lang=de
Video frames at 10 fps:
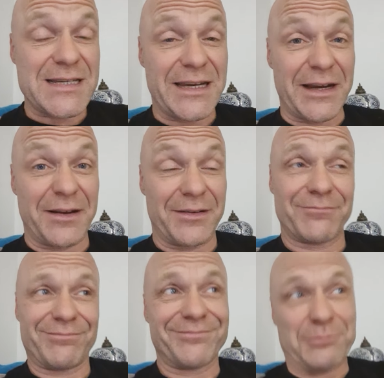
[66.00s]
er sich
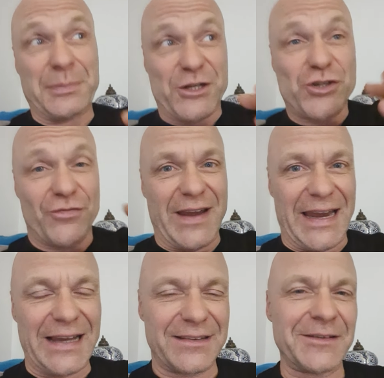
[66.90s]

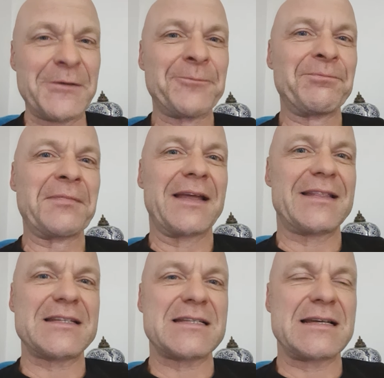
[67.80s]
beschwert,
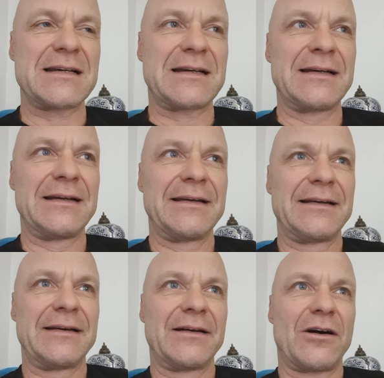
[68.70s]
dass er
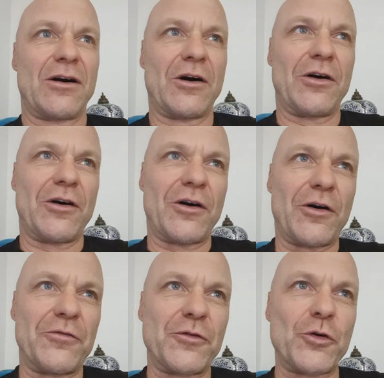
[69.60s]

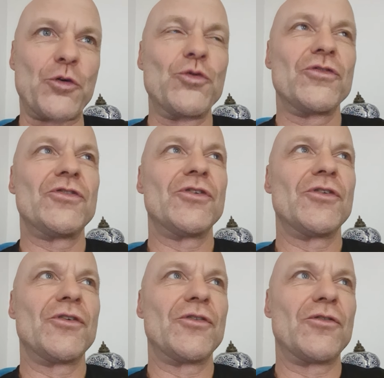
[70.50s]
aufgrund
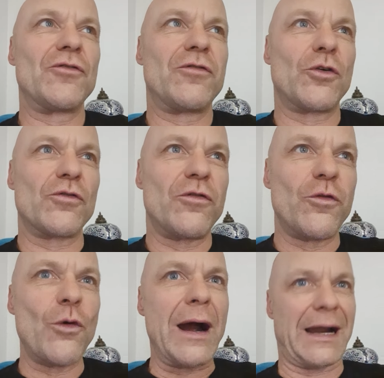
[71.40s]
von
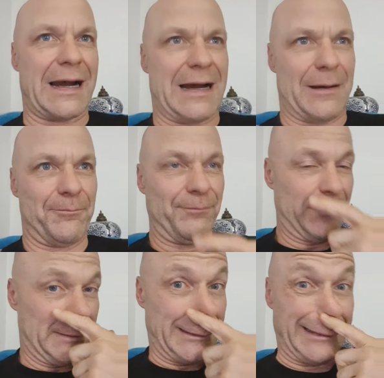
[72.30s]

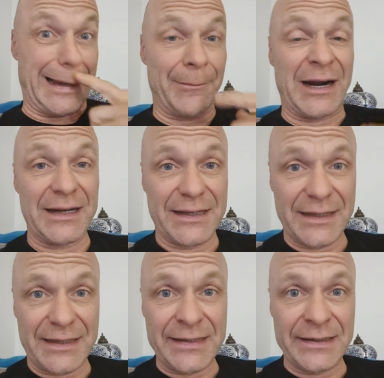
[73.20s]
Vorgaben der
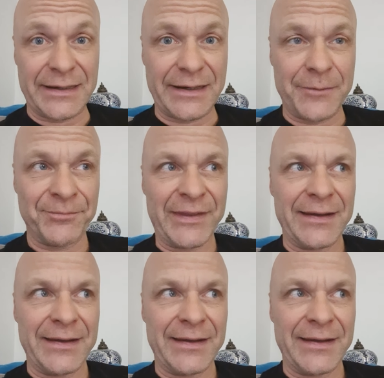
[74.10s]
damaligen Kirche